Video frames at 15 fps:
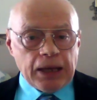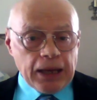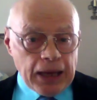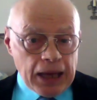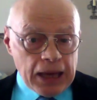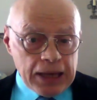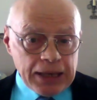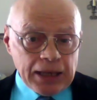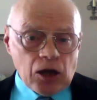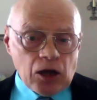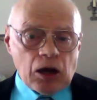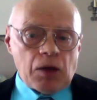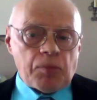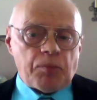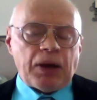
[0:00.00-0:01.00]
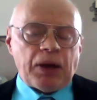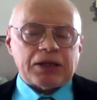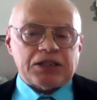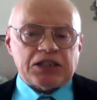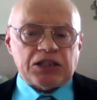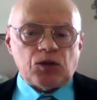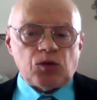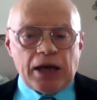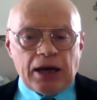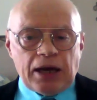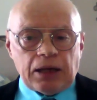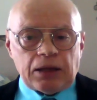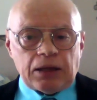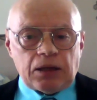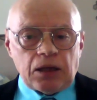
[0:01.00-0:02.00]
Et il a la
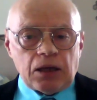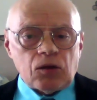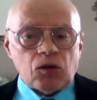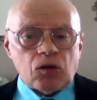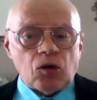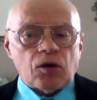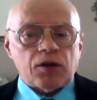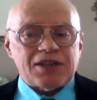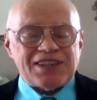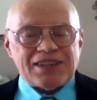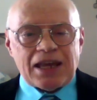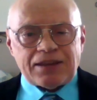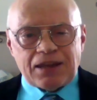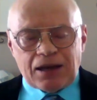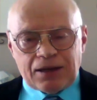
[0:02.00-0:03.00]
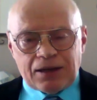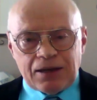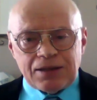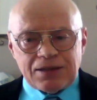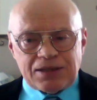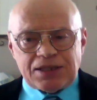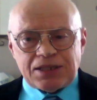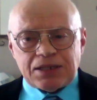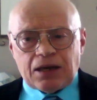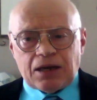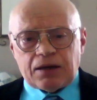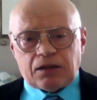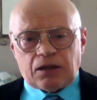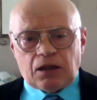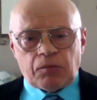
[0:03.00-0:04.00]
particularité de s'attaquer
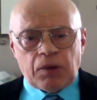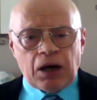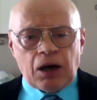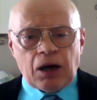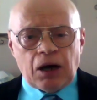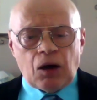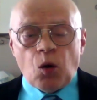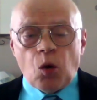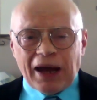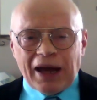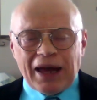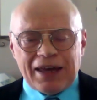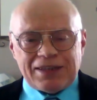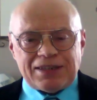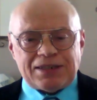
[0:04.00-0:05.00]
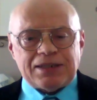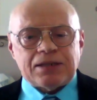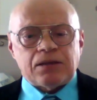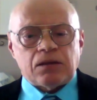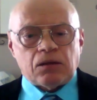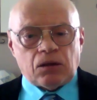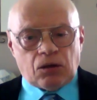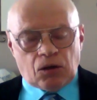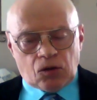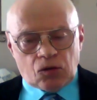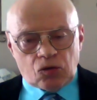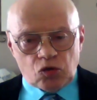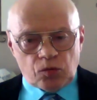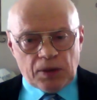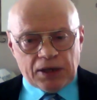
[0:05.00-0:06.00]
directement aux racines
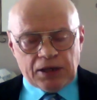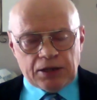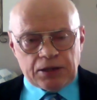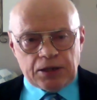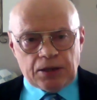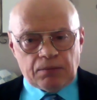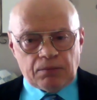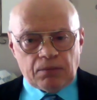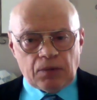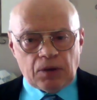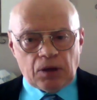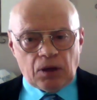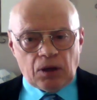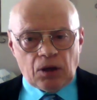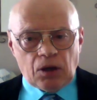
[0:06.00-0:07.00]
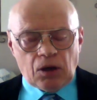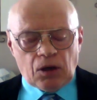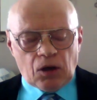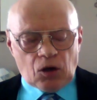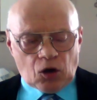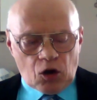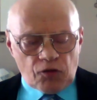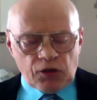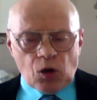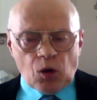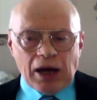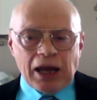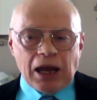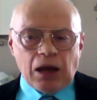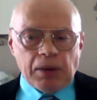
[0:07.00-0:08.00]
du bananier. Revenons
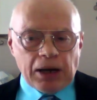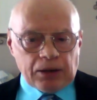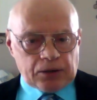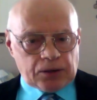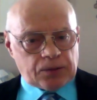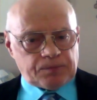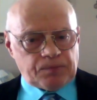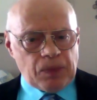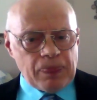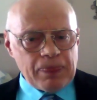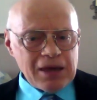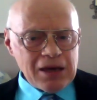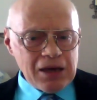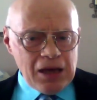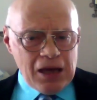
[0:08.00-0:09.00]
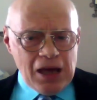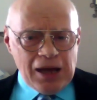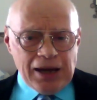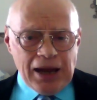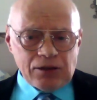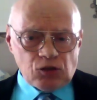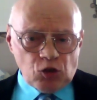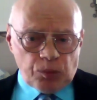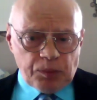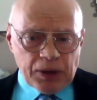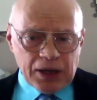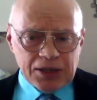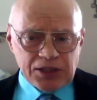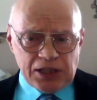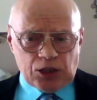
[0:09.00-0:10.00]
à la mangue. La
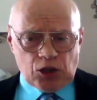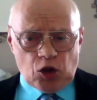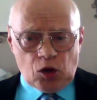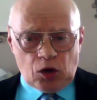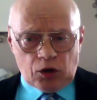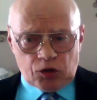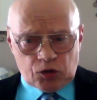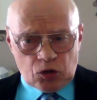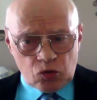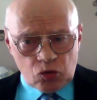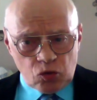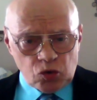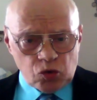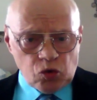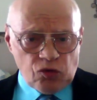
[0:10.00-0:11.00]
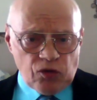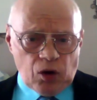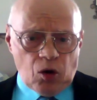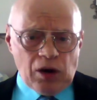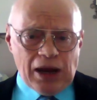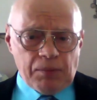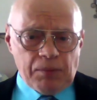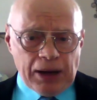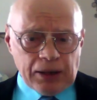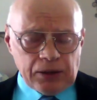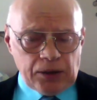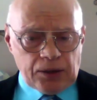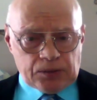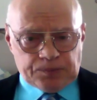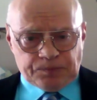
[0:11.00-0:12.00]
surprise est que lorsque nous ouvrons la
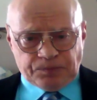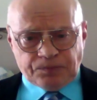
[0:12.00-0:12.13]
mangue,